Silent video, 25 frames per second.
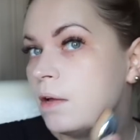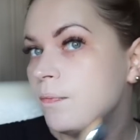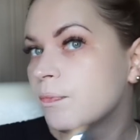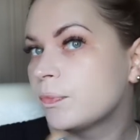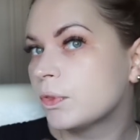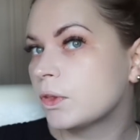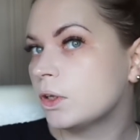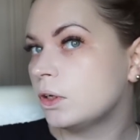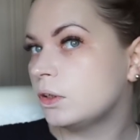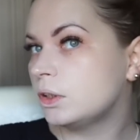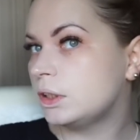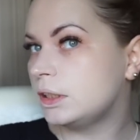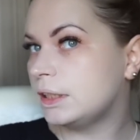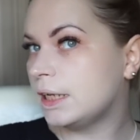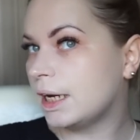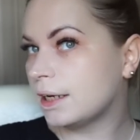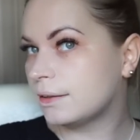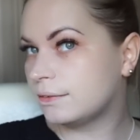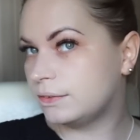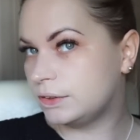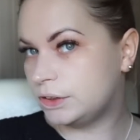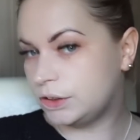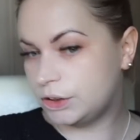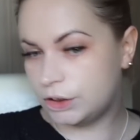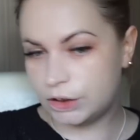No i
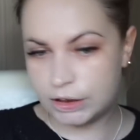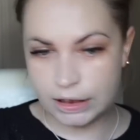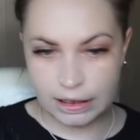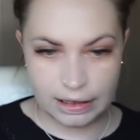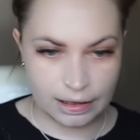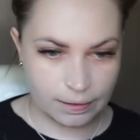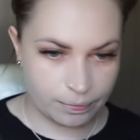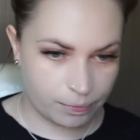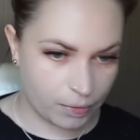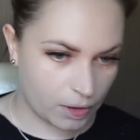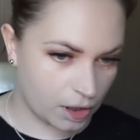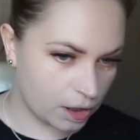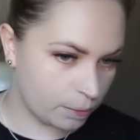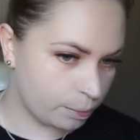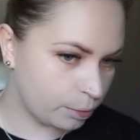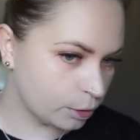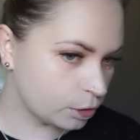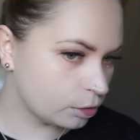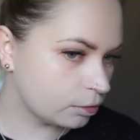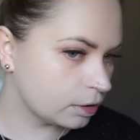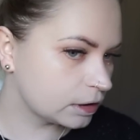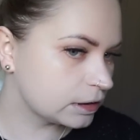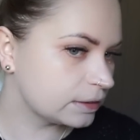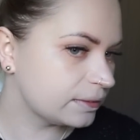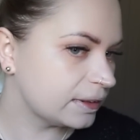jak widzicie,
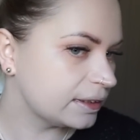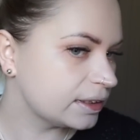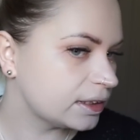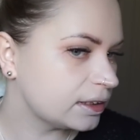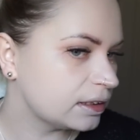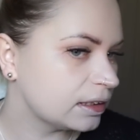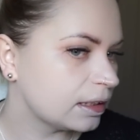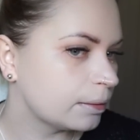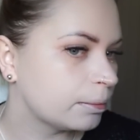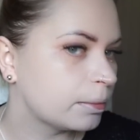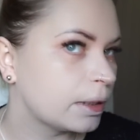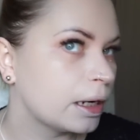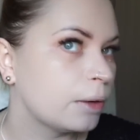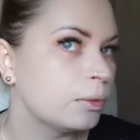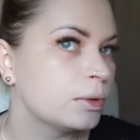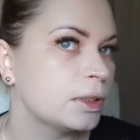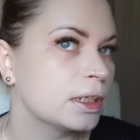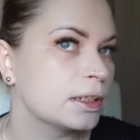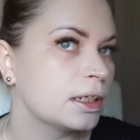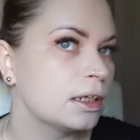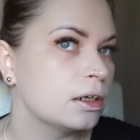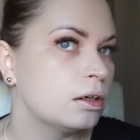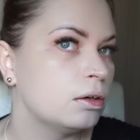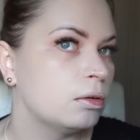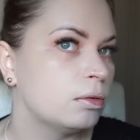podkład Fenty nabrał
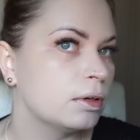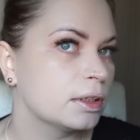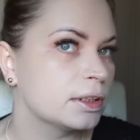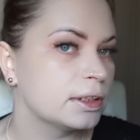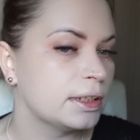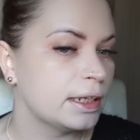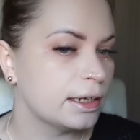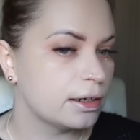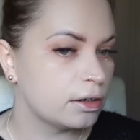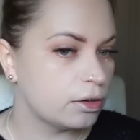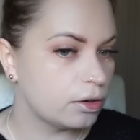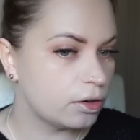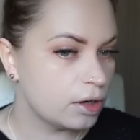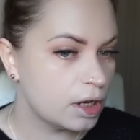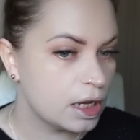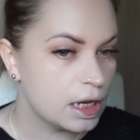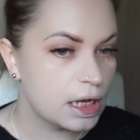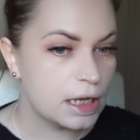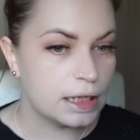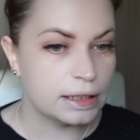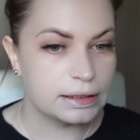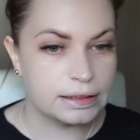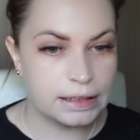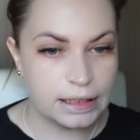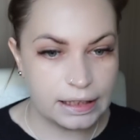takiego ładnego,
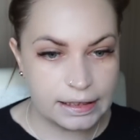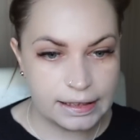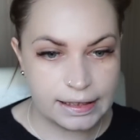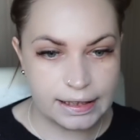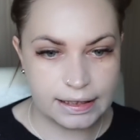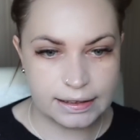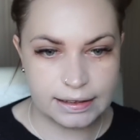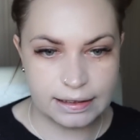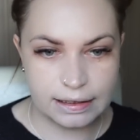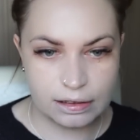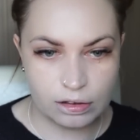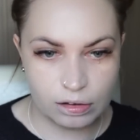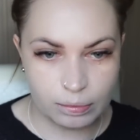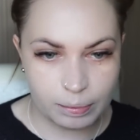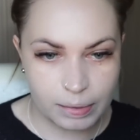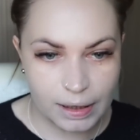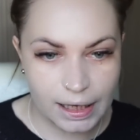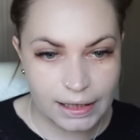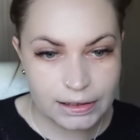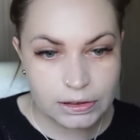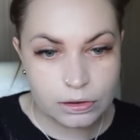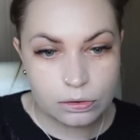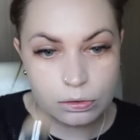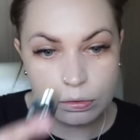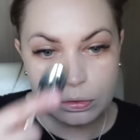delikatnego
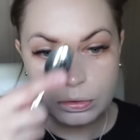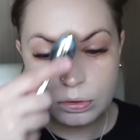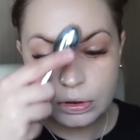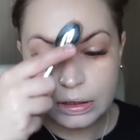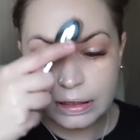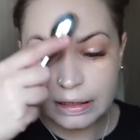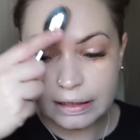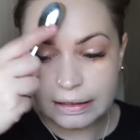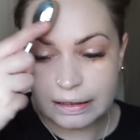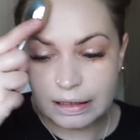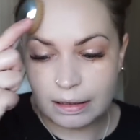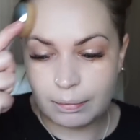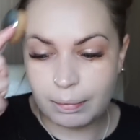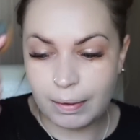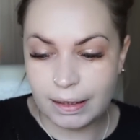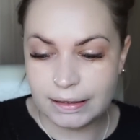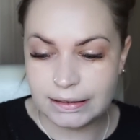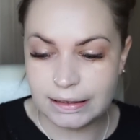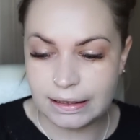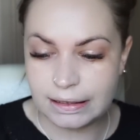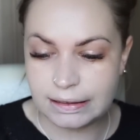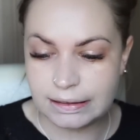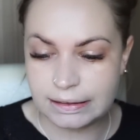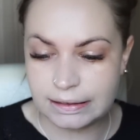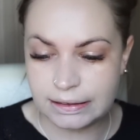blasku. E, ta
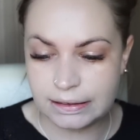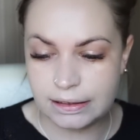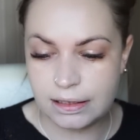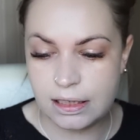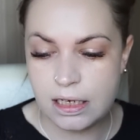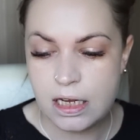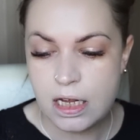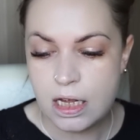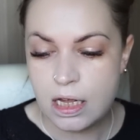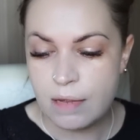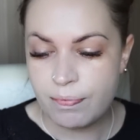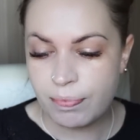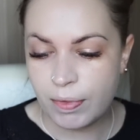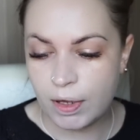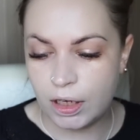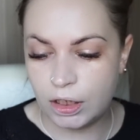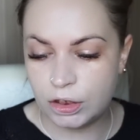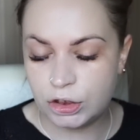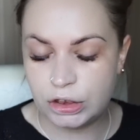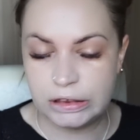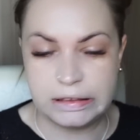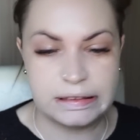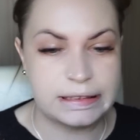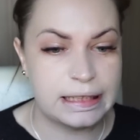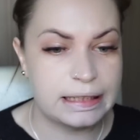baza z e,
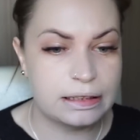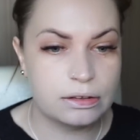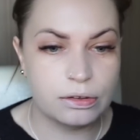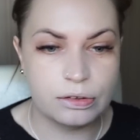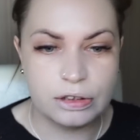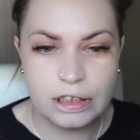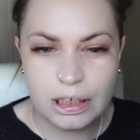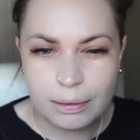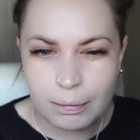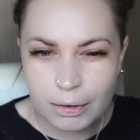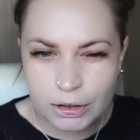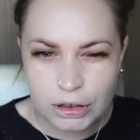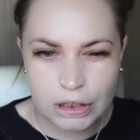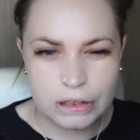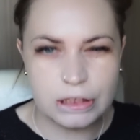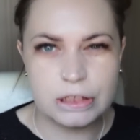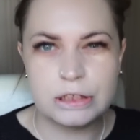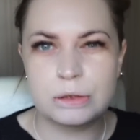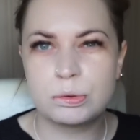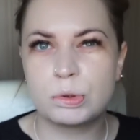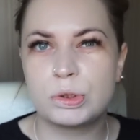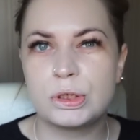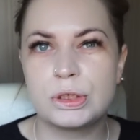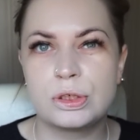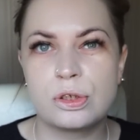Shiseido nie ma żadnych
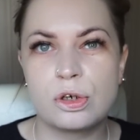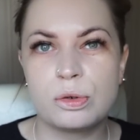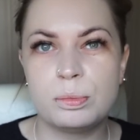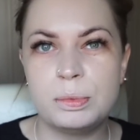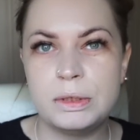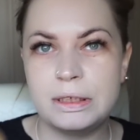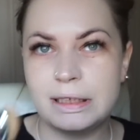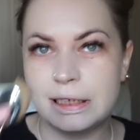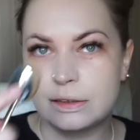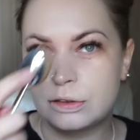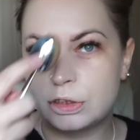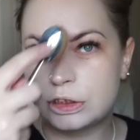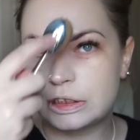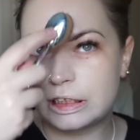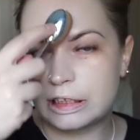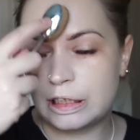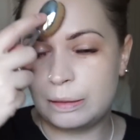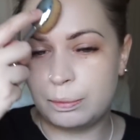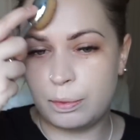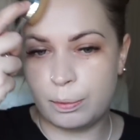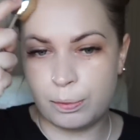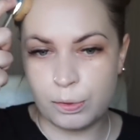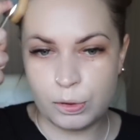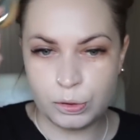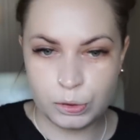złotych drobinek, to jest taki
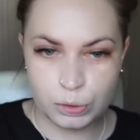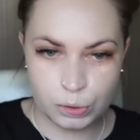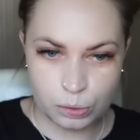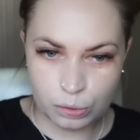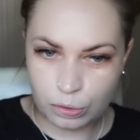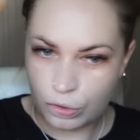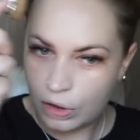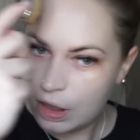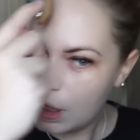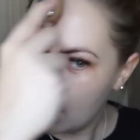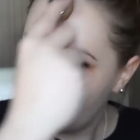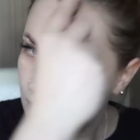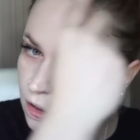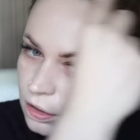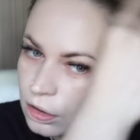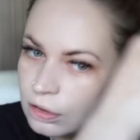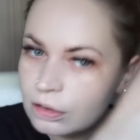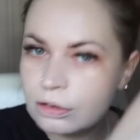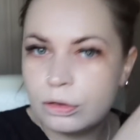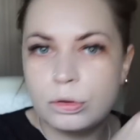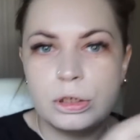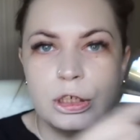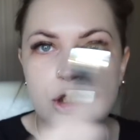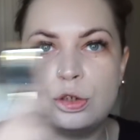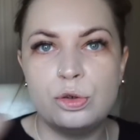po prostu no,
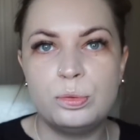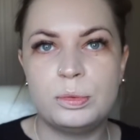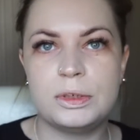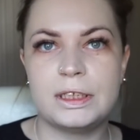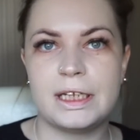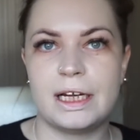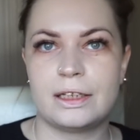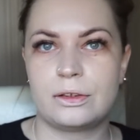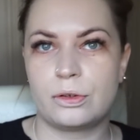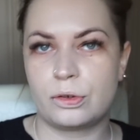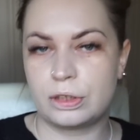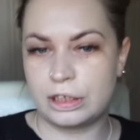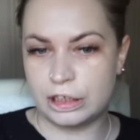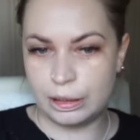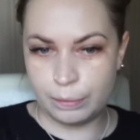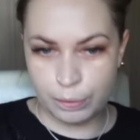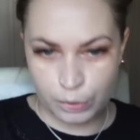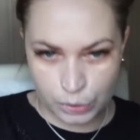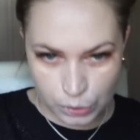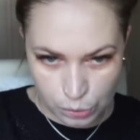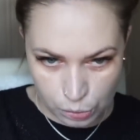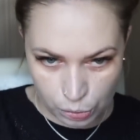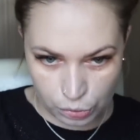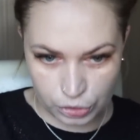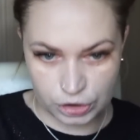iluminator, taki po
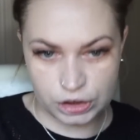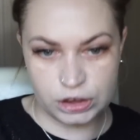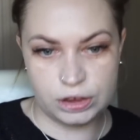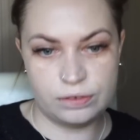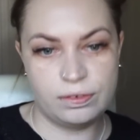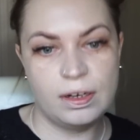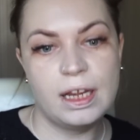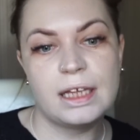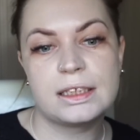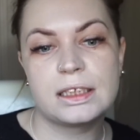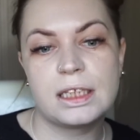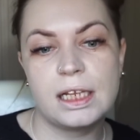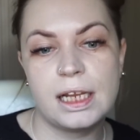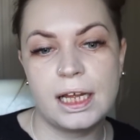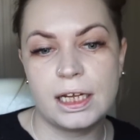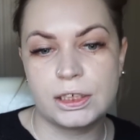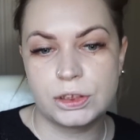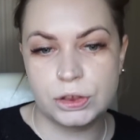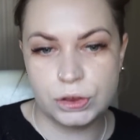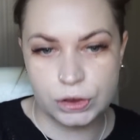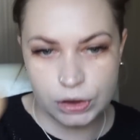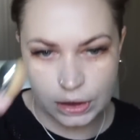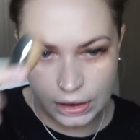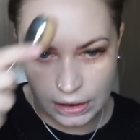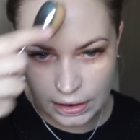prostu
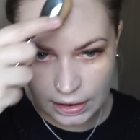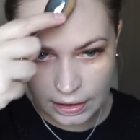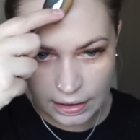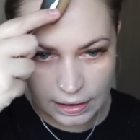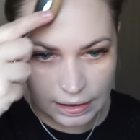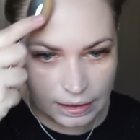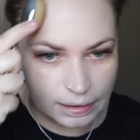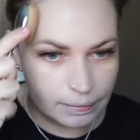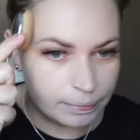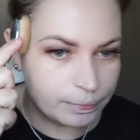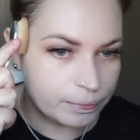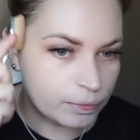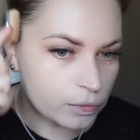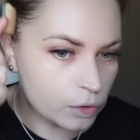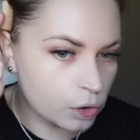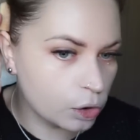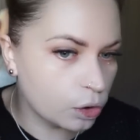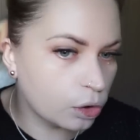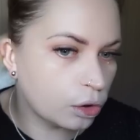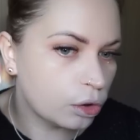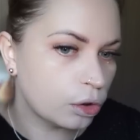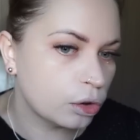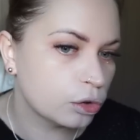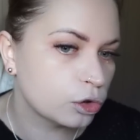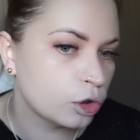rozświetlacz e,
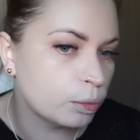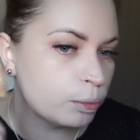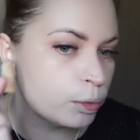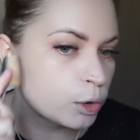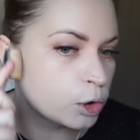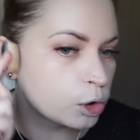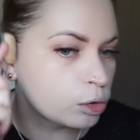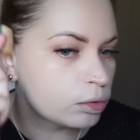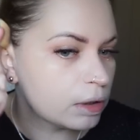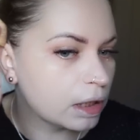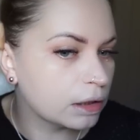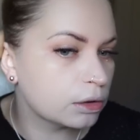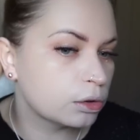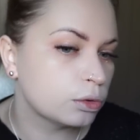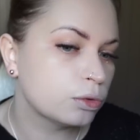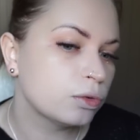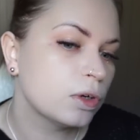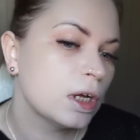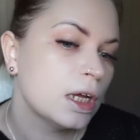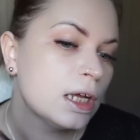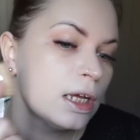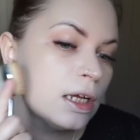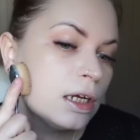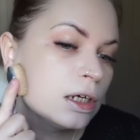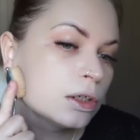do, do podkładów,
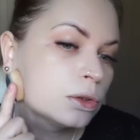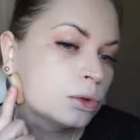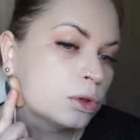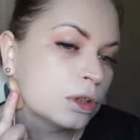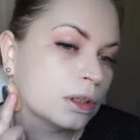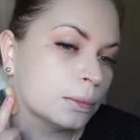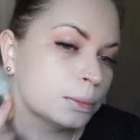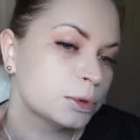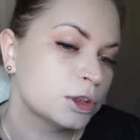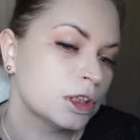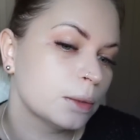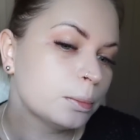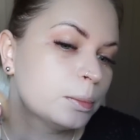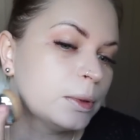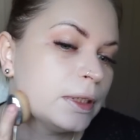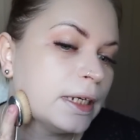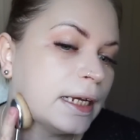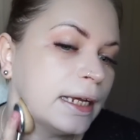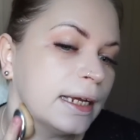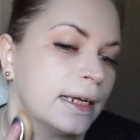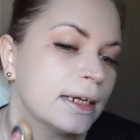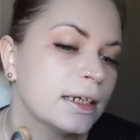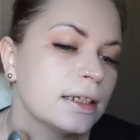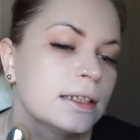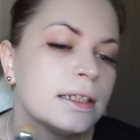który
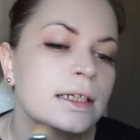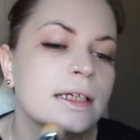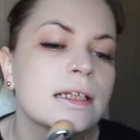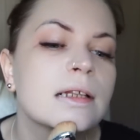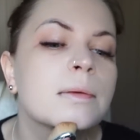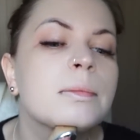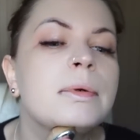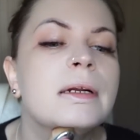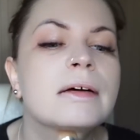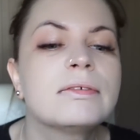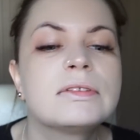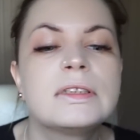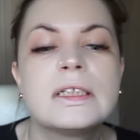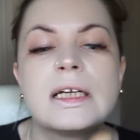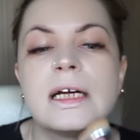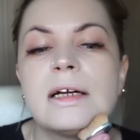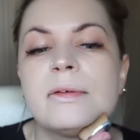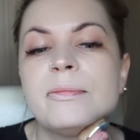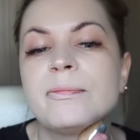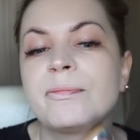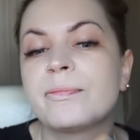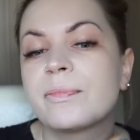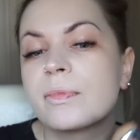przepięknie naprawdę